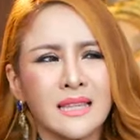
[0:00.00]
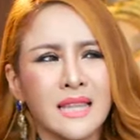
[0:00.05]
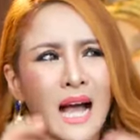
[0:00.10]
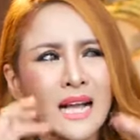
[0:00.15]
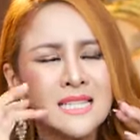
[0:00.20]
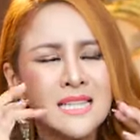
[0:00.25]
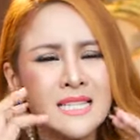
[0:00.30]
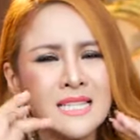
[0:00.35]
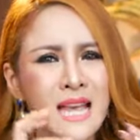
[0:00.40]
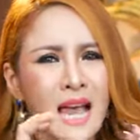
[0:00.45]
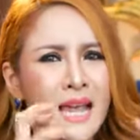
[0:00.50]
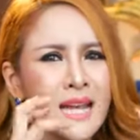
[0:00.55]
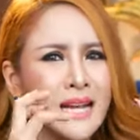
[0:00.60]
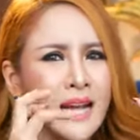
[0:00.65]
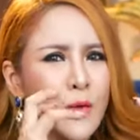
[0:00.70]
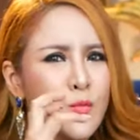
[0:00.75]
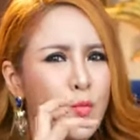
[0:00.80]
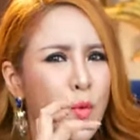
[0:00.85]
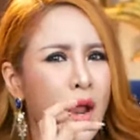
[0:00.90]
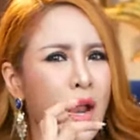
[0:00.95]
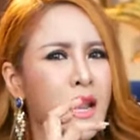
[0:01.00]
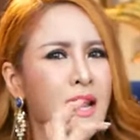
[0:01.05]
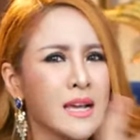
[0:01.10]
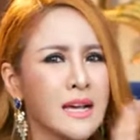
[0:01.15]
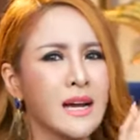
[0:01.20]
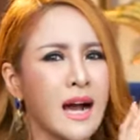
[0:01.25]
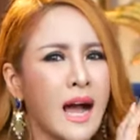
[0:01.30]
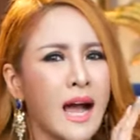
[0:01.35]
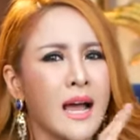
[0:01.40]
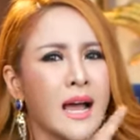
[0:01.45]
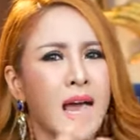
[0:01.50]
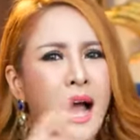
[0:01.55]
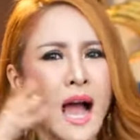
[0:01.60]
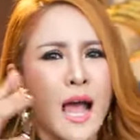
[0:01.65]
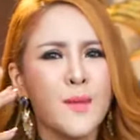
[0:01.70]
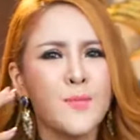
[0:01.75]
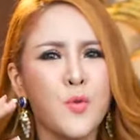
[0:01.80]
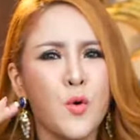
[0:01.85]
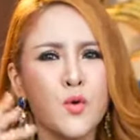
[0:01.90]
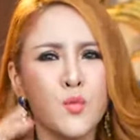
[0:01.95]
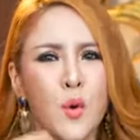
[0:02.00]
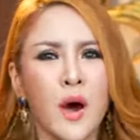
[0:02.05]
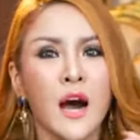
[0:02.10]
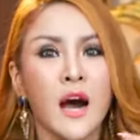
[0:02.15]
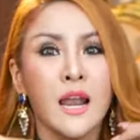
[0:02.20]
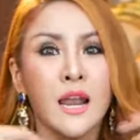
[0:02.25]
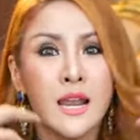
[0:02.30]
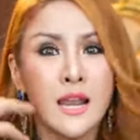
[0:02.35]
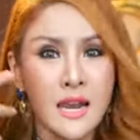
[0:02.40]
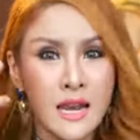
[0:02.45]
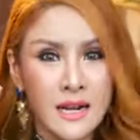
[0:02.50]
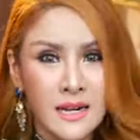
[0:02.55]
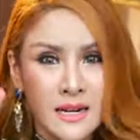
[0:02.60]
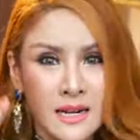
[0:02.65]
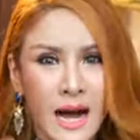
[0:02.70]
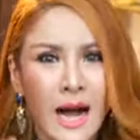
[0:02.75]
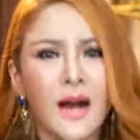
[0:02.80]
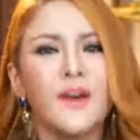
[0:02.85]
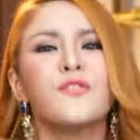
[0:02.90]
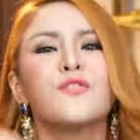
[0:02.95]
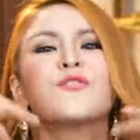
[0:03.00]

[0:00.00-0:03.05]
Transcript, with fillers: ถ้าจะใช้คำว่าเหลือให้พูดว่าเหลือ